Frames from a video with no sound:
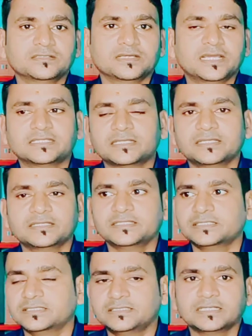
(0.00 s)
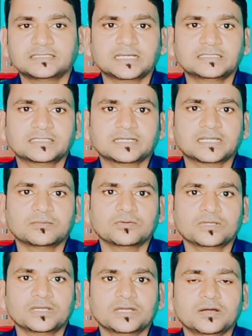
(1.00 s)
ऐसा नहीं कि किसी का चार्जर खराब हो
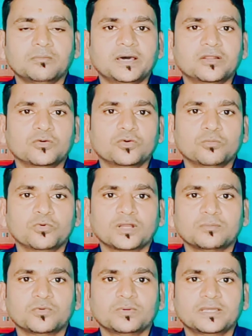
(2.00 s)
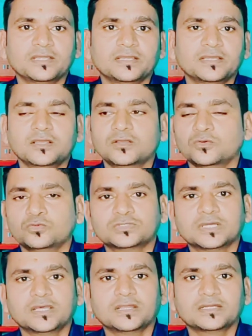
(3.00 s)
गया अब मान लो ओप्पो का मोबाइल है
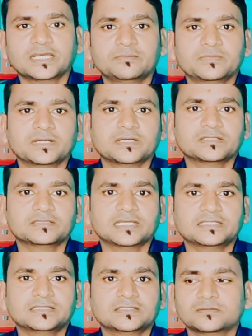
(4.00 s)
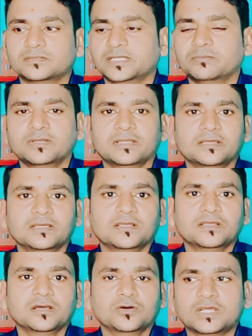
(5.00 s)
उसका अलग टाइप का चार्जिंग केबल है
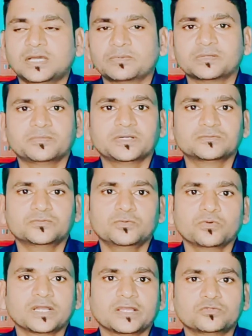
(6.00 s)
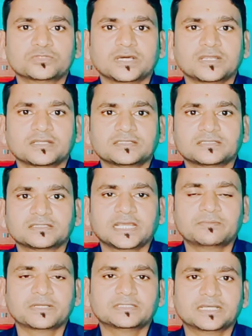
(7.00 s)
और आपके पास वीवो का है उसका अलग
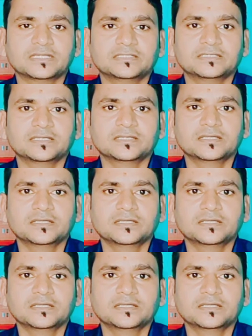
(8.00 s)
टाइप का चार्जिंग है